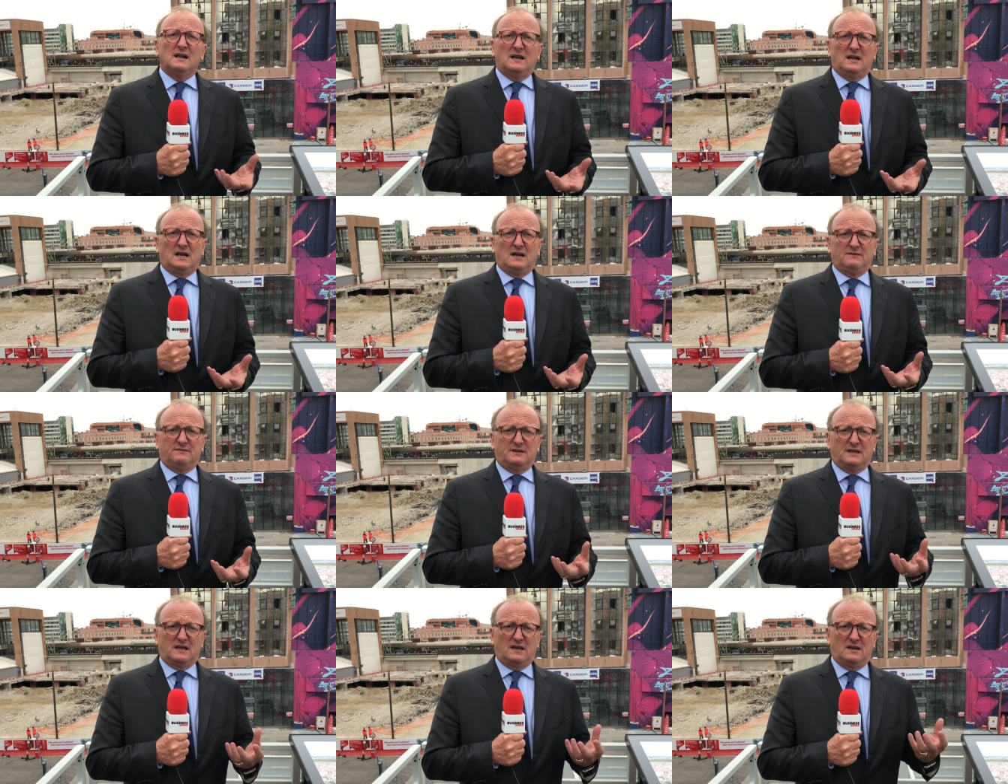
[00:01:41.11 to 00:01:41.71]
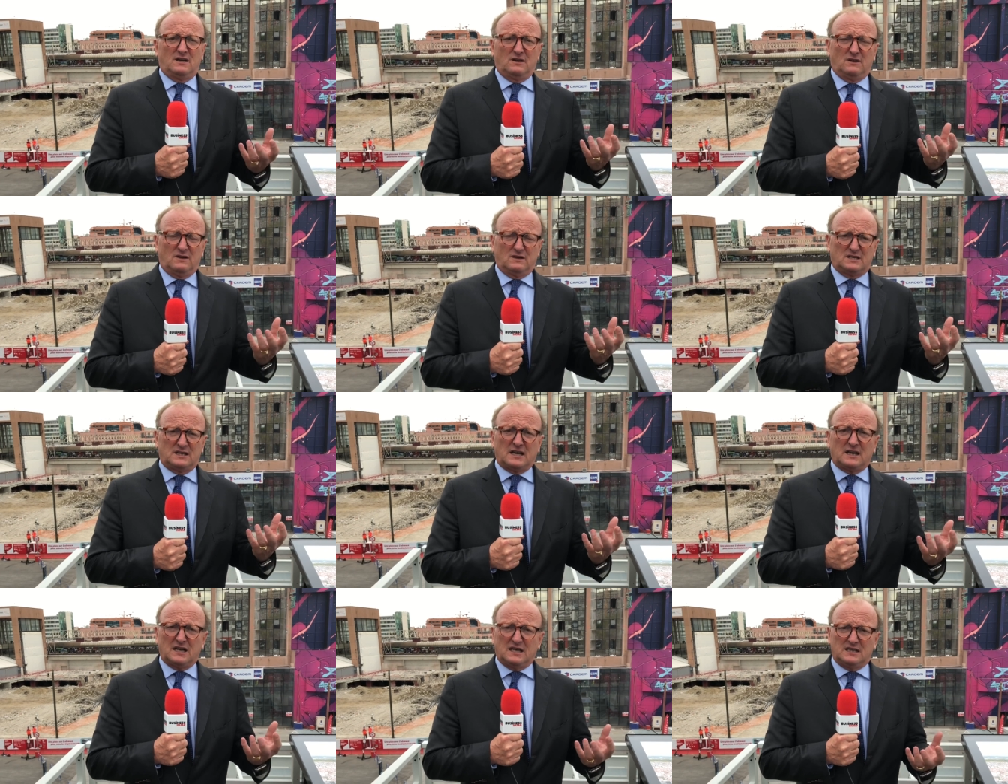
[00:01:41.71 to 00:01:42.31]
avec euh,
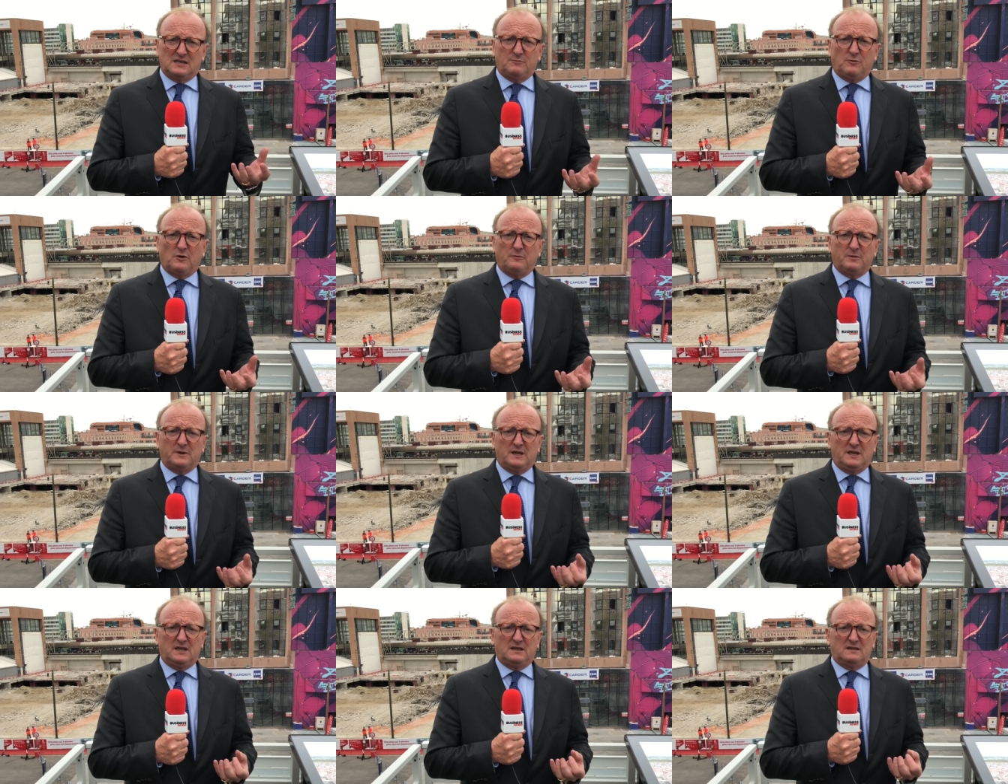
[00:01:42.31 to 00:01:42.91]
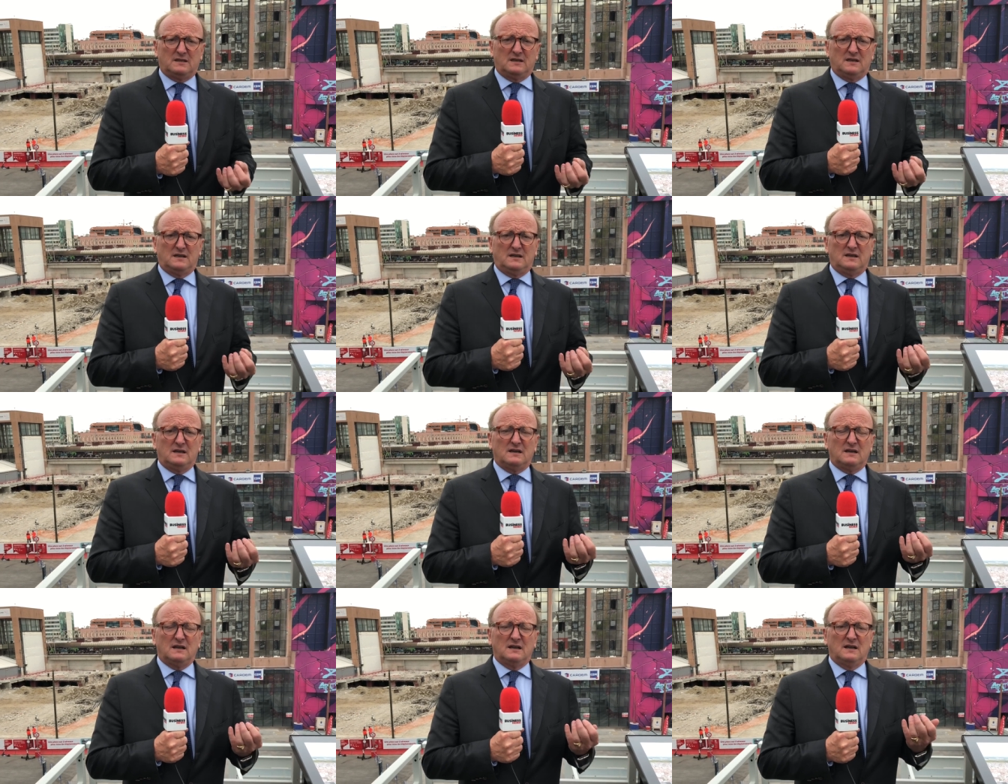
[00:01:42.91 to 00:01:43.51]
chacun des
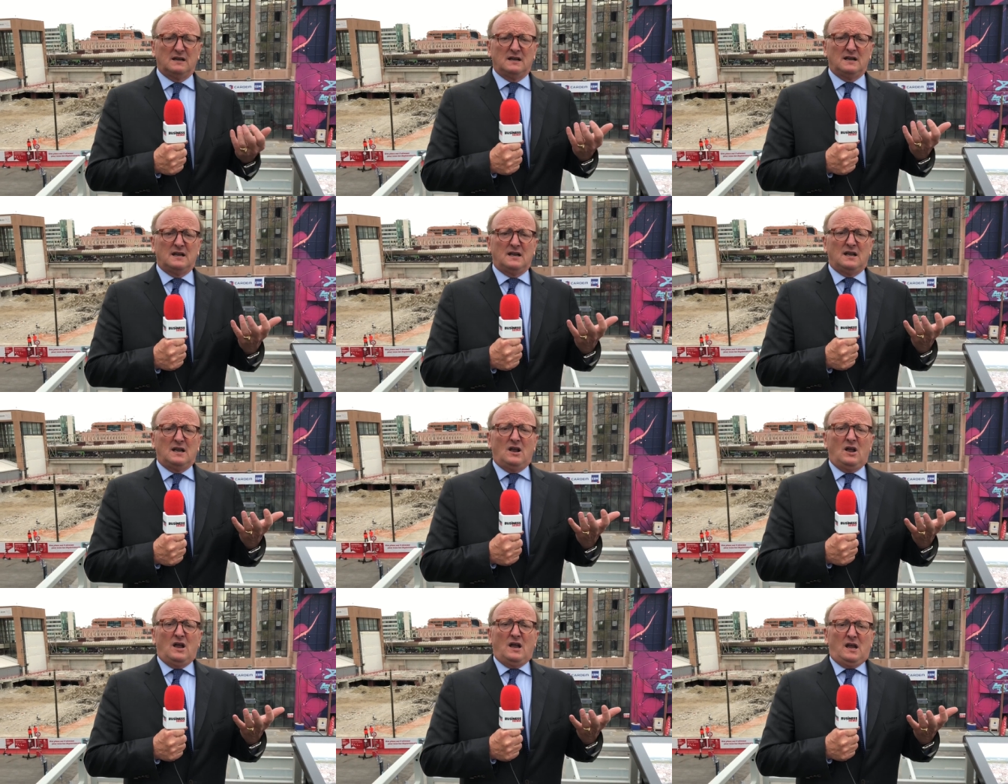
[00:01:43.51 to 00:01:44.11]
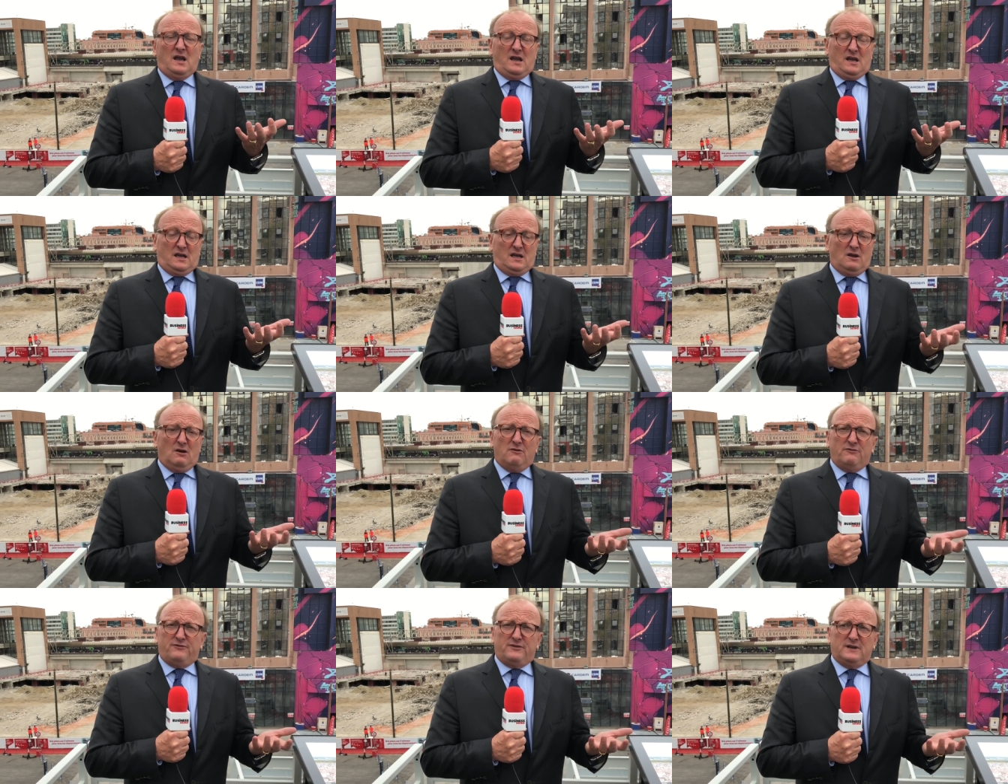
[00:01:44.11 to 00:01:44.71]
propriétaires. Et
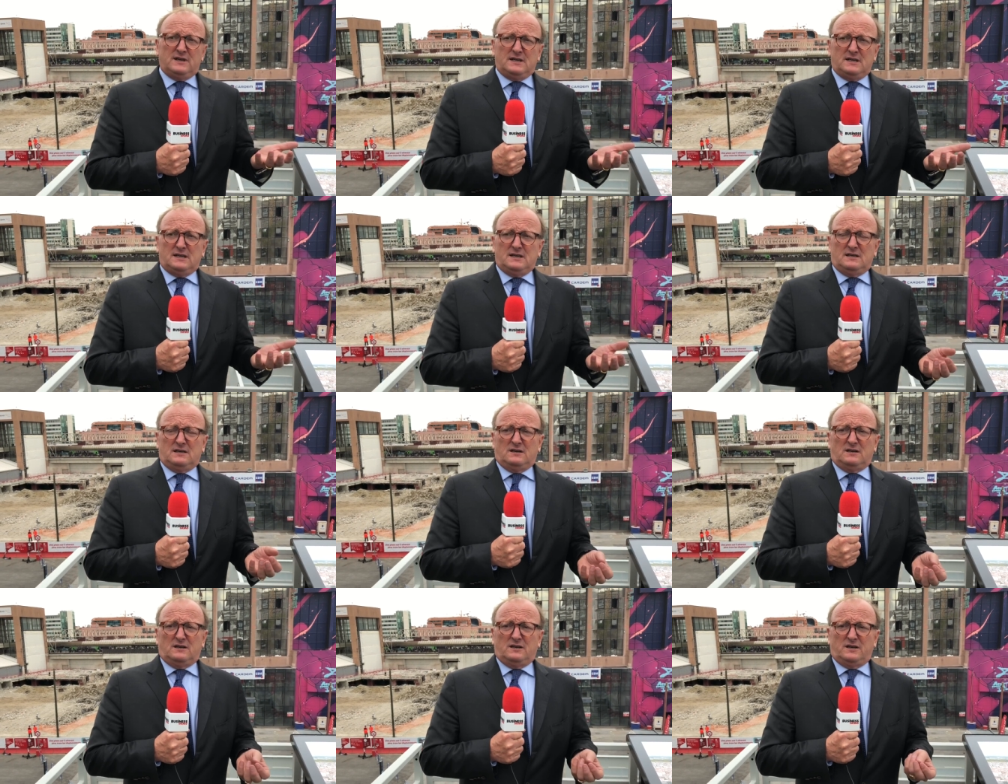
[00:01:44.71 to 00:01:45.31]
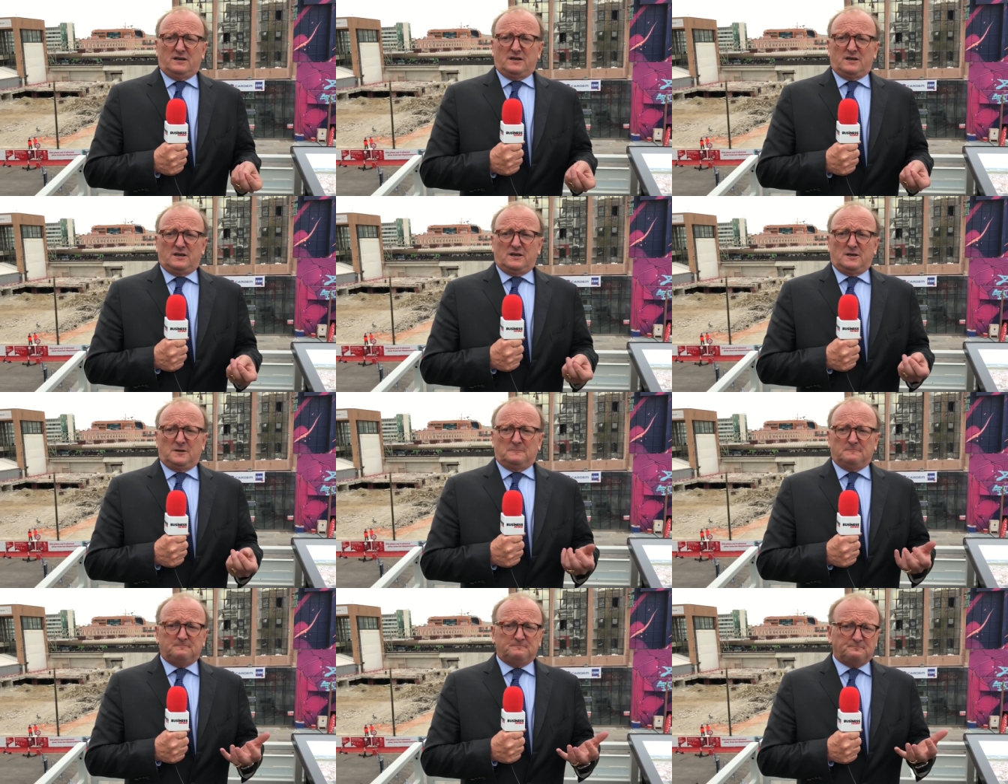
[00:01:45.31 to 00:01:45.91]
enfin,
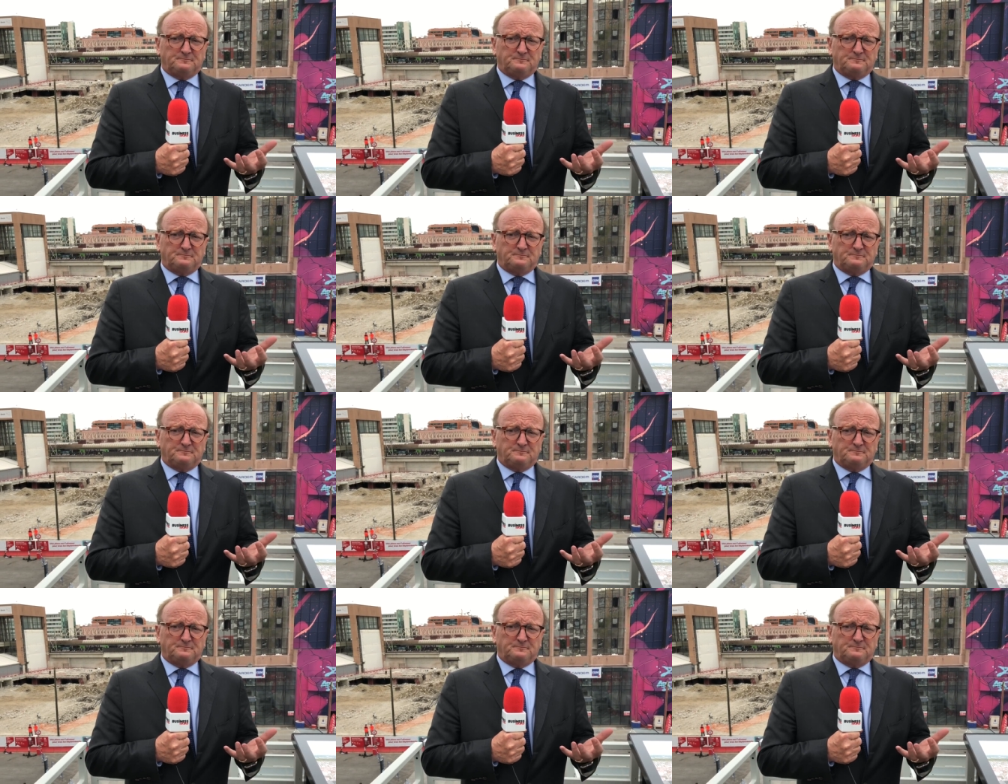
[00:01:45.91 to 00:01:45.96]
euh,